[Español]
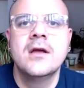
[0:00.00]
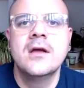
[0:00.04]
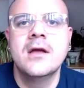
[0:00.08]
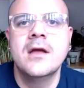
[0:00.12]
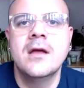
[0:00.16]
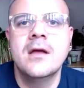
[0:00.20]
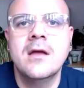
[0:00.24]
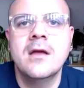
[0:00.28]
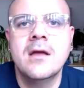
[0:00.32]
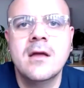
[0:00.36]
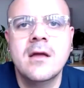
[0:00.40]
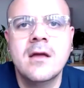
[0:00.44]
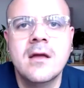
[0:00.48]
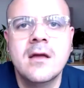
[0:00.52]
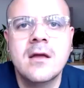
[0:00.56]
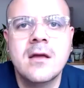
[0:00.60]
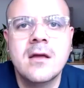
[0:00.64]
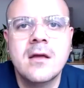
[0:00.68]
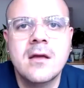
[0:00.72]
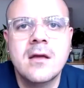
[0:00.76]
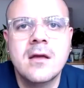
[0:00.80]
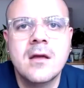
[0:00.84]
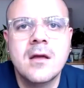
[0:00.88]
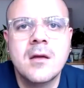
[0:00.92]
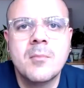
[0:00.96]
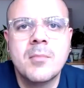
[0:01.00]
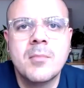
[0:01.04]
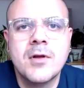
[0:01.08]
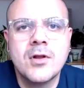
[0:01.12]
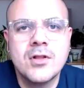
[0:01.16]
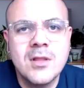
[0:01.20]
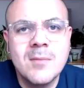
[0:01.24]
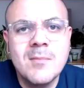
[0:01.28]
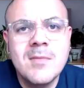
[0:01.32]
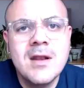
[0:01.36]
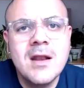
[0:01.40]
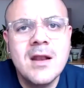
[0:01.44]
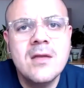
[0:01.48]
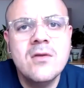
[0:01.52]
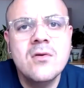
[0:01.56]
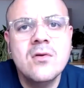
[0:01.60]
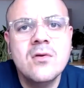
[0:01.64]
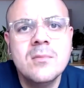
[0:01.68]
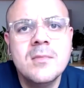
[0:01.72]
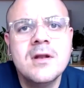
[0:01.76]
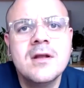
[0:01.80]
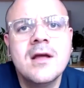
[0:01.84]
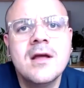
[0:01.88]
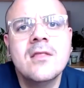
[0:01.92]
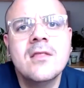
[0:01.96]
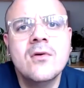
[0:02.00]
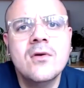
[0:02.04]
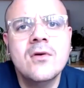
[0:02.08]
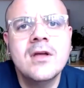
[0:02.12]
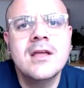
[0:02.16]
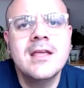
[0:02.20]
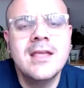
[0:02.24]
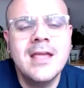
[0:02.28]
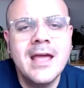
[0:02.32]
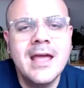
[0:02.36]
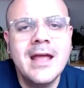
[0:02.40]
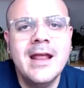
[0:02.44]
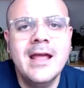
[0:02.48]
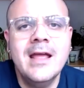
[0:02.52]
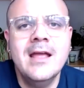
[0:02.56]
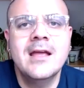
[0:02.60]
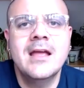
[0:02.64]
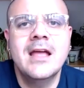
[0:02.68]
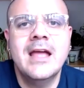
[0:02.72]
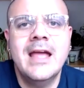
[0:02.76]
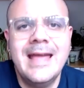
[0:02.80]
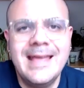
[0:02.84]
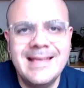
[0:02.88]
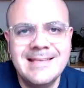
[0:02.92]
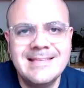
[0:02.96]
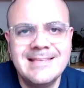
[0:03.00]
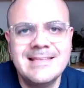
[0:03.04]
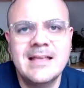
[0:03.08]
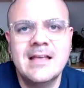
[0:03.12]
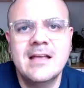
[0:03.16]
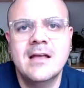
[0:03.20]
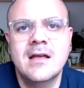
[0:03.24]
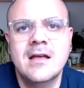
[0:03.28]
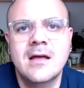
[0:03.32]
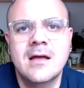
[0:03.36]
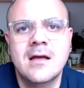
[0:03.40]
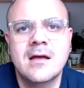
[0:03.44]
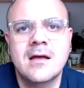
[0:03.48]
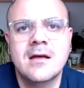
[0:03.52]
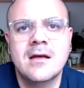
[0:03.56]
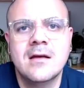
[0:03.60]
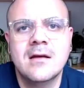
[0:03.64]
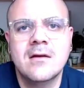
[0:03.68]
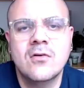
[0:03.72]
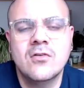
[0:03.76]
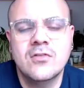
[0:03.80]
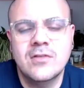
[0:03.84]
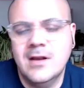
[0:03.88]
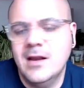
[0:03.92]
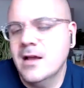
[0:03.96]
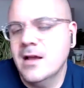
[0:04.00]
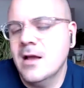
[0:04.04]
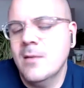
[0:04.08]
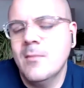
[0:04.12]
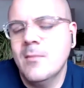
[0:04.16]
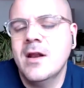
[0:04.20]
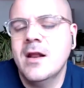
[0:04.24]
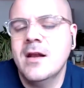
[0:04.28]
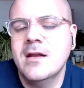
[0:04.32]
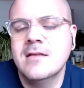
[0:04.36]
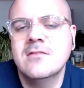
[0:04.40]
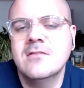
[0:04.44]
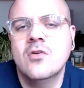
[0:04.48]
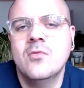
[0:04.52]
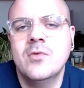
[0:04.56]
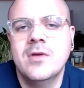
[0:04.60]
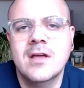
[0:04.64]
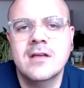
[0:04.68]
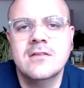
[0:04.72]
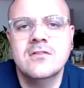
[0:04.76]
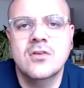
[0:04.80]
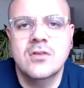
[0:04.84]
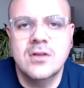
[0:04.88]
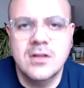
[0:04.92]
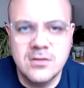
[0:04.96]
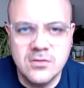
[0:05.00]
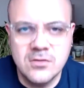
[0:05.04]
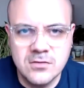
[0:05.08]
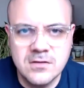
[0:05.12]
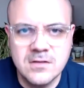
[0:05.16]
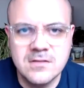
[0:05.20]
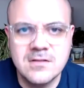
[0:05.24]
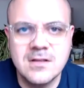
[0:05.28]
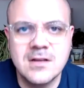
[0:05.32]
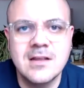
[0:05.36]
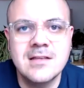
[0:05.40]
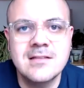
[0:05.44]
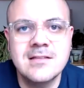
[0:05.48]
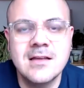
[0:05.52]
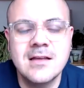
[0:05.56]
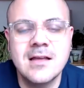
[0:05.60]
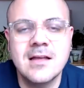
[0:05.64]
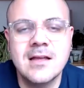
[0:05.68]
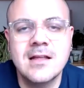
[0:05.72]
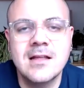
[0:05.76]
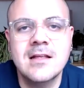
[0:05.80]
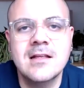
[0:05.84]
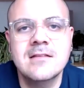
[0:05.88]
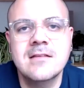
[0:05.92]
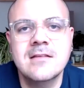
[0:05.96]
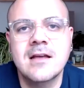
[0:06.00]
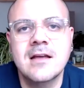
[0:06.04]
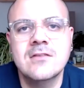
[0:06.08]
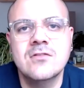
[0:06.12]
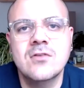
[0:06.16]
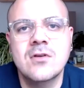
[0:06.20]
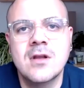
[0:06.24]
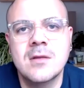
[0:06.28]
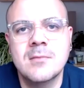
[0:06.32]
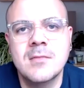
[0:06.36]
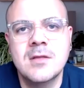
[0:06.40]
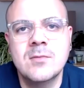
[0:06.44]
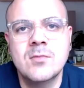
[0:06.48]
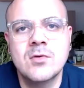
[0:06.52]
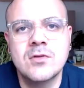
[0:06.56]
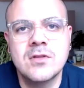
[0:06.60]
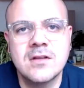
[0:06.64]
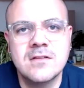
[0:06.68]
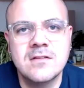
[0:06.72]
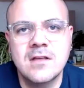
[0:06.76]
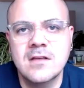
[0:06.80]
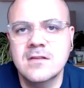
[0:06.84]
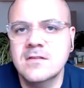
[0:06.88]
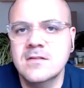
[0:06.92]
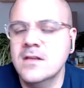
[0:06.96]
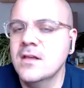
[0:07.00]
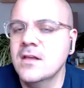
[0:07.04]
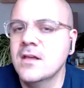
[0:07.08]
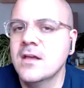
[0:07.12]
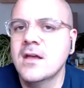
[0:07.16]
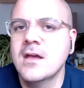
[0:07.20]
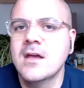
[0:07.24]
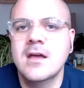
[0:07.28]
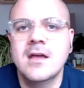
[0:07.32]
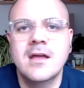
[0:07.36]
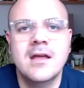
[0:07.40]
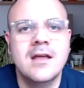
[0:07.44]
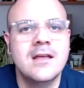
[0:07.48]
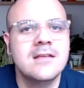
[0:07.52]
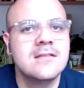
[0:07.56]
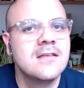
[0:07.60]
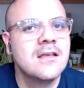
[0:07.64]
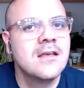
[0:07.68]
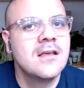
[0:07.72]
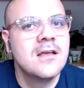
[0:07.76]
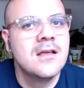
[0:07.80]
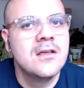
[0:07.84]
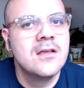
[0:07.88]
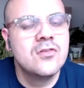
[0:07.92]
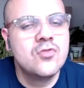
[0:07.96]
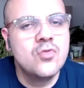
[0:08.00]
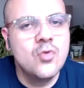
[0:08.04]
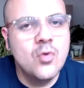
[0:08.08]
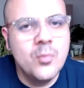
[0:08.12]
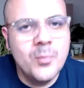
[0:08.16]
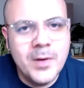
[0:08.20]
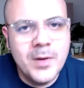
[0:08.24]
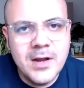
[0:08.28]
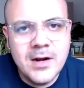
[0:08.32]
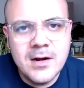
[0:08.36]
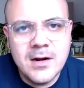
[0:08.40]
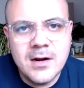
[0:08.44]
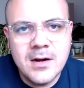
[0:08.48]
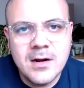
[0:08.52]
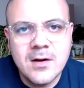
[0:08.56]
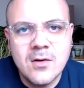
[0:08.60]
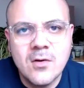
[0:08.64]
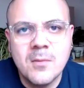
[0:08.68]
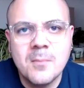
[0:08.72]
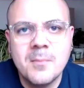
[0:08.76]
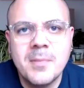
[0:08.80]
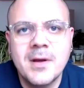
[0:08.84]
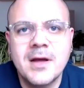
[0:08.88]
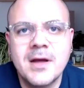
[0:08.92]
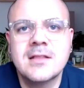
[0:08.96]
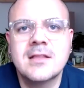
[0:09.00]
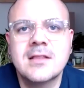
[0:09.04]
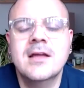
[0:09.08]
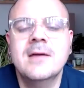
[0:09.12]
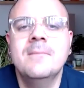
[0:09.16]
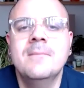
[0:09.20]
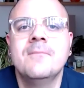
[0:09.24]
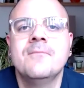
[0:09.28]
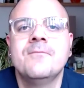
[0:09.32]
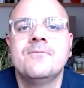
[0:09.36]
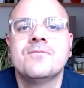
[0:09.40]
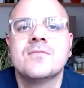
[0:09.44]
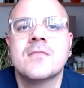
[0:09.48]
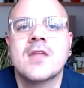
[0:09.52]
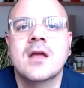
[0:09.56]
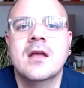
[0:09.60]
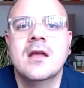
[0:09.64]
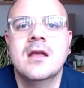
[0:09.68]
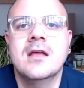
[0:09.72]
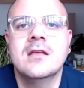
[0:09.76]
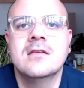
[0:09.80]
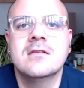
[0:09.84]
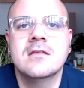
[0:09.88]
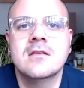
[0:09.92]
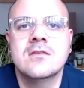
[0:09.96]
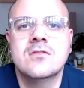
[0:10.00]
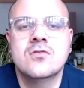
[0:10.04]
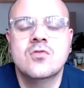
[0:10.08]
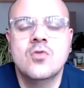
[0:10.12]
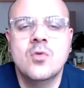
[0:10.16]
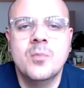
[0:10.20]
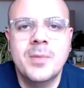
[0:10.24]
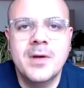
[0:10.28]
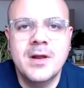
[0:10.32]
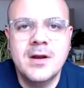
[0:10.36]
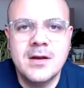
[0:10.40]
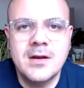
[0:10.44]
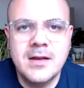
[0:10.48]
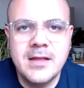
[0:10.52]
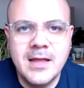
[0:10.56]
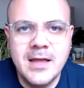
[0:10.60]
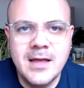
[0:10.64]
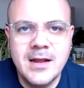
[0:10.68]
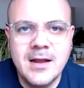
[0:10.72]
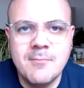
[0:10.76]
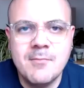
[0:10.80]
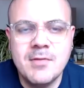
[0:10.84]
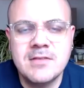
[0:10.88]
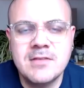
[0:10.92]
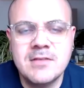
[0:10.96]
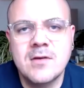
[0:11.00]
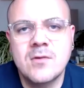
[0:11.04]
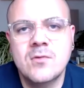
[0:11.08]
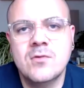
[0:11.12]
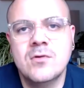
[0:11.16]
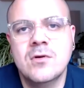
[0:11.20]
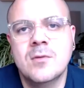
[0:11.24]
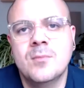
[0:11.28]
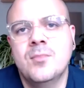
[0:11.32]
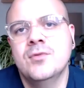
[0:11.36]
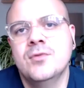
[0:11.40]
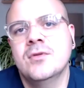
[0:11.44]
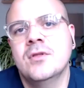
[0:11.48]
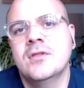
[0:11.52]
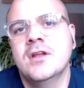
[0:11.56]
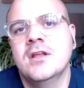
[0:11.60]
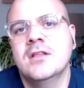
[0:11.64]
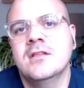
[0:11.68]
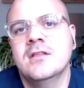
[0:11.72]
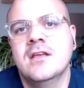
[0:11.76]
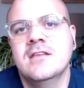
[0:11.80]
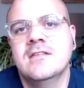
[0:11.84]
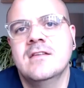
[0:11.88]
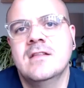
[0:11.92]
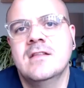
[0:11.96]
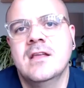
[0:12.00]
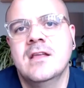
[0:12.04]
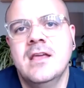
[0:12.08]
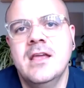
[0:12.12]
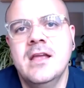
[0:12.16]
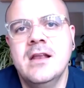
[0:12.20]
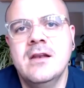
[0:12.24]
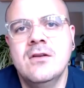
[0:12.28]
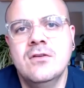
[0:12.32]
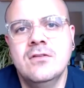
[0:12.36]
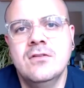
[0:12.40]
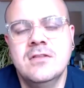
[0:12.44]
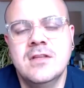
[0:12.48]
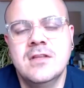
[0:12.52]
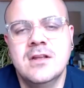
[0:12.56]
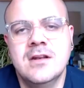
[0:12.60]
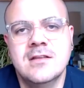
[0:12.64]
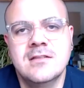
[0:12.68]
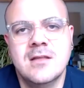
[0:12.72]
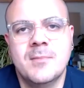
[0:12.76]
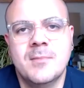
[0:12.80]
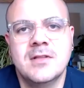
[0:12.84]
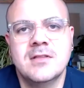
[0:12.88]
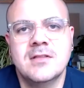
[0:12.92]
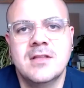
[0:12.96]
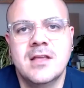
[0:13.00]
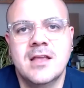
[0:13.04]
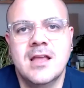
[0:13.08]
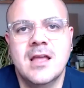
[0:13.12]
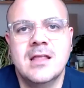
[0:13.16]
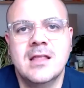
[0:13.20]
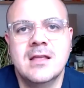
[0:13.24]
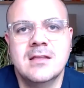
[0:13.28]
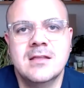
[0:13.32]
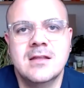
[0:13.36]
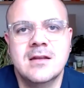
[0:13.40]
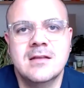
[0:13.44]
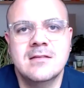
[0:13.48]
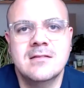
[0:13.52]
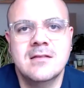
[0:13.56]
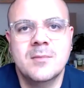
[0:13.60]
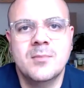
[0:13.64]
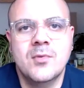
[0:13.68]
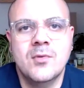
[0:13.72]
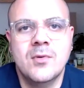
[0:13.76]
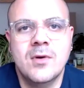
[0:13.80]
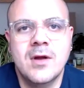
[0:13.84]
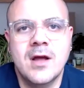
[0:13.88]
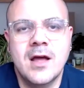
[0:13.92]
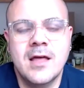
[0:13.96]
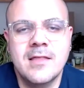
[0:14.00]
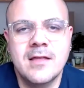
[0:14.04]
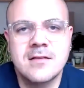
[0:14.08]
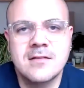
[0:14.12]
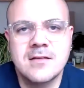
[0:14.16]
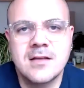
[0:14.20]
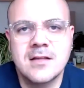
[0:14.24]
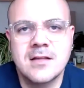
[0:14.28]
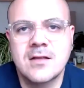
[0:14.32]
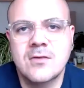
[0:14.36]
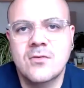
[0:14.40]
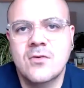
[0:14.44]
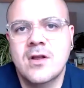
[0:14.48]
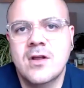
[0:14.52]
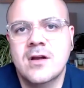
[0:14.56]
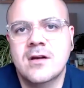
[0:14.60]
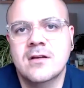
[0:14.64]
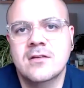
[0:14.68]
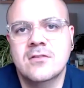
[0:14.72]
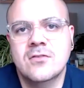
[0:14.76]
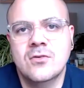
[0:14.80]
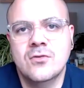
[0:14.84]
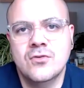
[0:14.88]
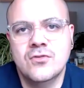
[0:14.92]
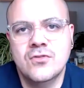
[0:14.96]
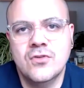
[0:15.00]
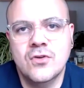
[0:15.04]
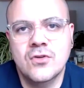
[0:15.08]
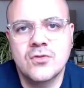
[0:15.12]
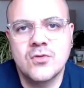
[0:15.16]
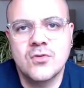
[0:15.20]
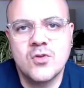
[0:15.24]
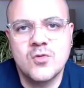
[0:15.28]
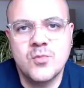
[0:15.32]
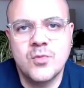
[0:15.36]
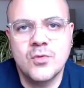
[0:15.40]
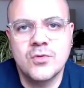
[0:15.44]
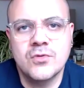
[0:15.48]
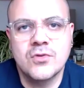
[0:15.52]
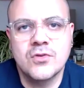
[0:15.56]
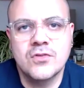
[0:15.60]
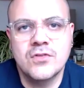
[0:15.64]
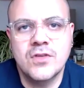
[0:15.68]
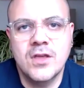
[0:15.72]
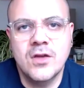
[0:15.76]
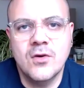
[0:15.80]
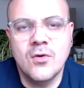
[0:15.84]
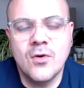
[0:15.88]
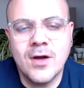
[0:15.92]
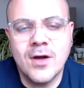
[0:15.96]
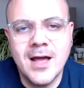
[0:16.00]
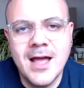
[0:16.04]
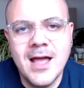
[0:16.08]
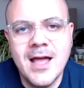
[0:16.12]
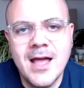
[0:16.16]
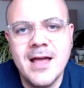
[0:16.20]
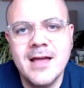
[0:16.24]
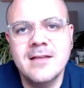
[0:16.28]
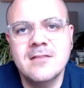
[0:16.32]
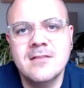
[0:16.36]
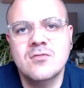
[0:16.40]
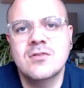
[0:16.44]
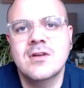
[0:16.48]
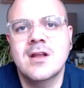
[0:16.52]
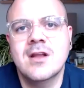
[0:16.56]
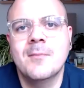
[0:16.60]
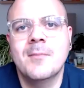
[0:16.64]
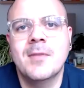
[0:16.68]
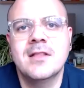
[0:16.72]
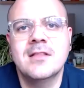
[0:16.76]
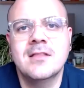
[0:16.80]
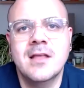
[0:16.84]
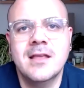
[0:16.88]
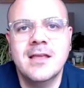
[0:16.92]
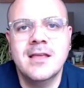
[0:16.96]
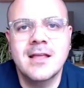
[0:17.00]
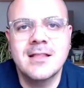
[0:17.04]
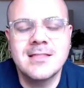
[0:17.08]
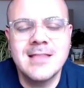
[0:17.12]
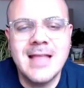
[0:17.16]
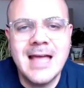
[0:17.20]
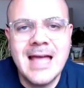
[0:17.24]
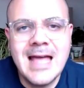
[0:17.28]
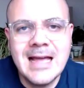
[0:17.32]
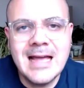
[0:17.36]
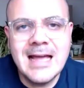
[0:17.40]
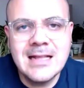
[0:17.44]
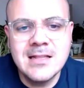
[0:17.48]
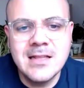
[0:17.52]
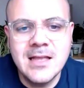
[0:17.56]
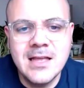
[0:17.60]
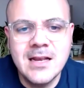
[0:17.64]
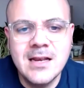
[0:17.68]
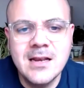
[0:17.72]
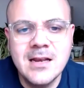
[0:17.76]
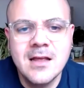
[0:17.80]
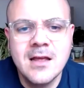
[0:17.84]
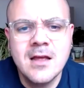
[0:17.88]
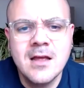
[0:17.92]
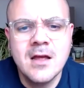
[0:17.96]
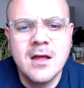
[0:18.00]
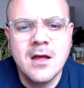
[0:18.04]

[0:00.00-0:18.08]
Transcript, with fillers: Eh, pero también hay un mercado que quiere esa, o sea, la cámara en esa ubicación. Entonces, en, esta, en este caso, la Mi 3 s es súper compacta, es súper ligera, pesa 1.37 kilos, tiene esta pantalla de 13 pulgadas que tiene una resolución 2.5K, es una pantalla táctil.